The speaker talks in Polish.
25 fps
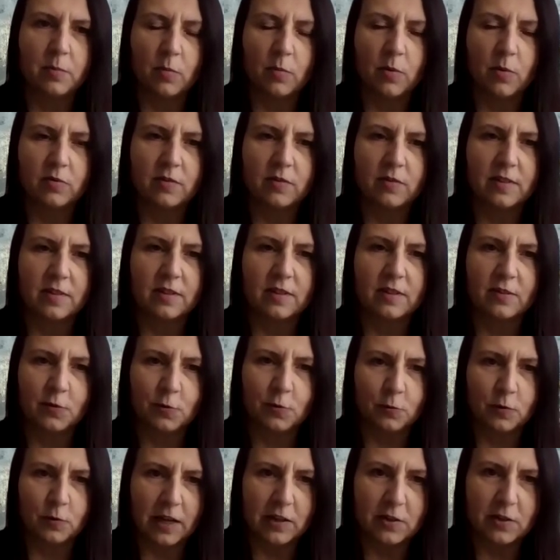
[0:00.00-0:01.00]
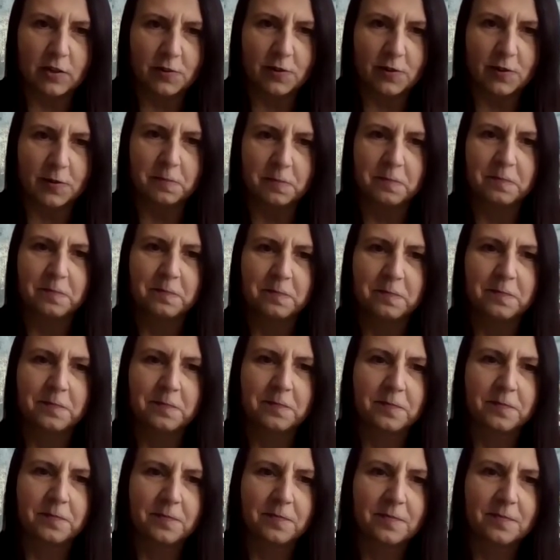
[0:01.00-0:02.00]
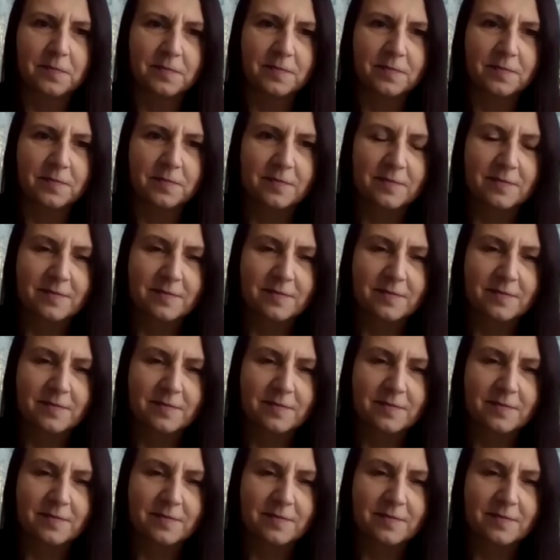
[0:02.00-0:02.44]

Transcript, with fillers: pomocny i skuteczny. Czyli